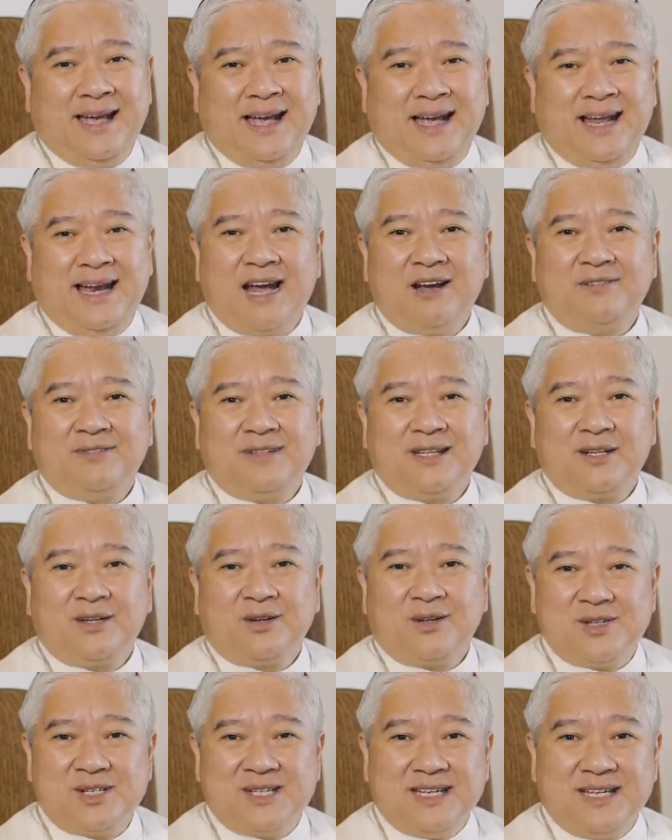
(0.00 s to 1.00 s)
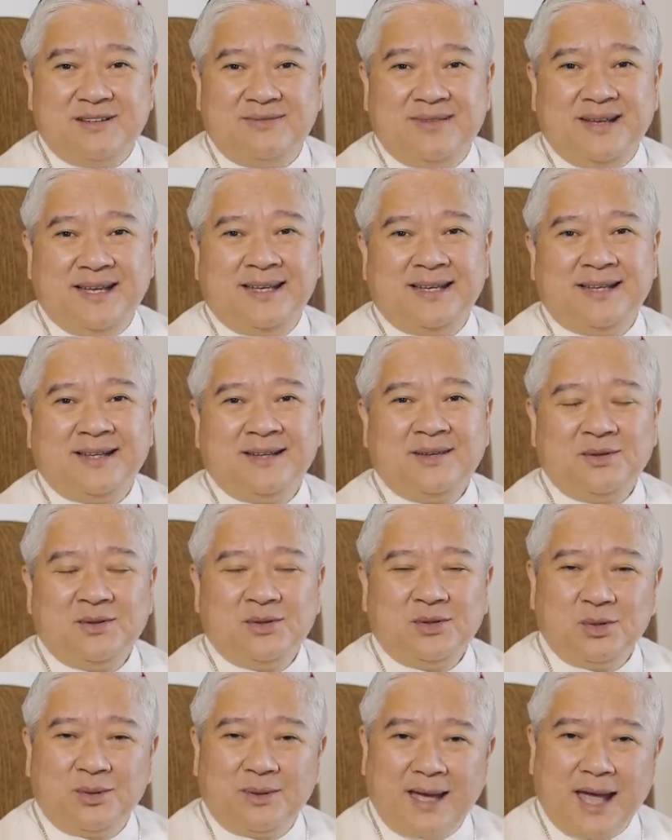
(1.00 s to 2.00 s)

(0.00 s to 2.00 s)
and after conceiving, to